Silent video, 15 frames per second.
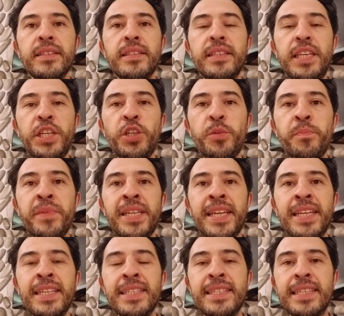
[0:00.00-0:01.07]
diş
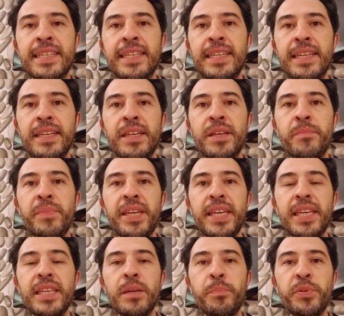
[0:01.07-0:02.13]
minenizi
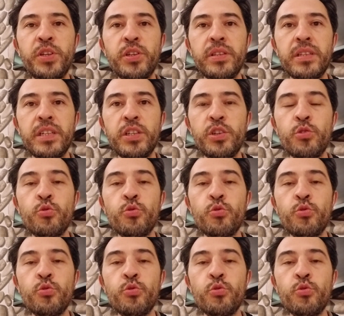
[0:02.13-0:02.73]
bir yapıştırıcı